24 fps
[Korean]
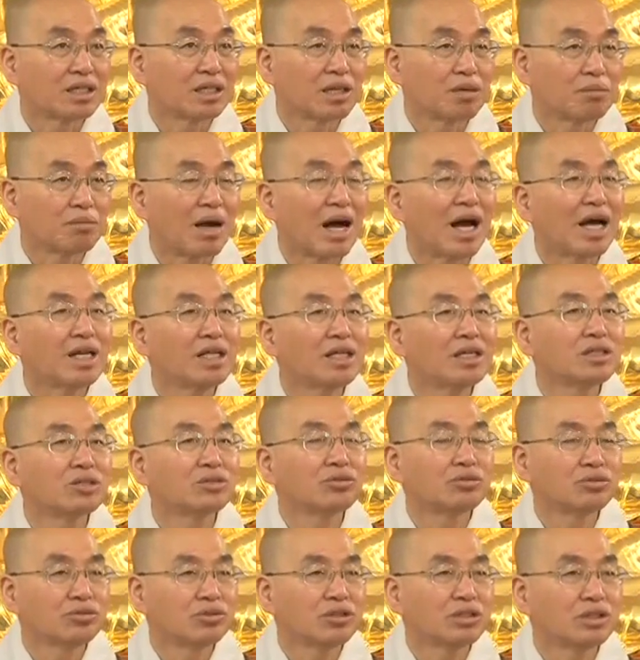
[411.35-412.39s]
그러니까 말이
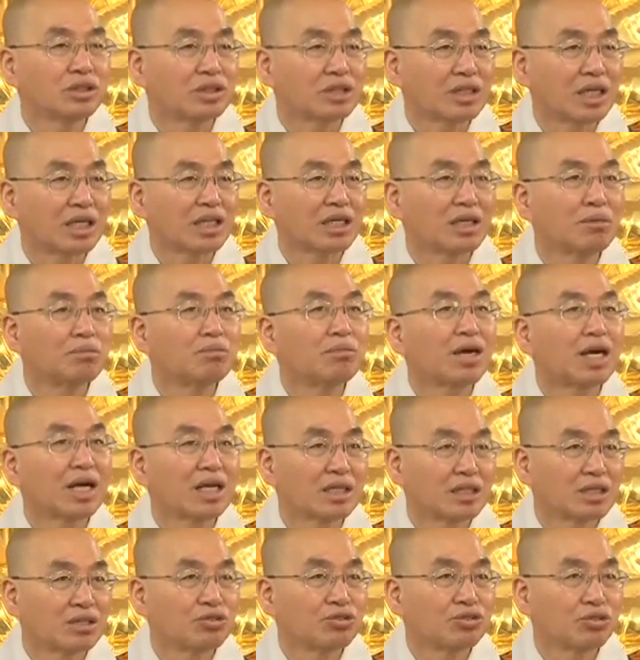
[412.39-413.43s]
형수지 자기 엄마
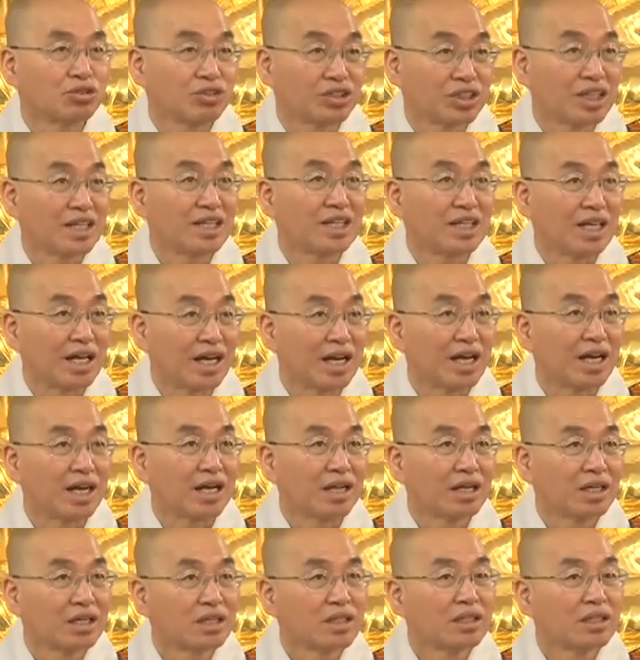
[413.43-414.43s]
같은 존재인데.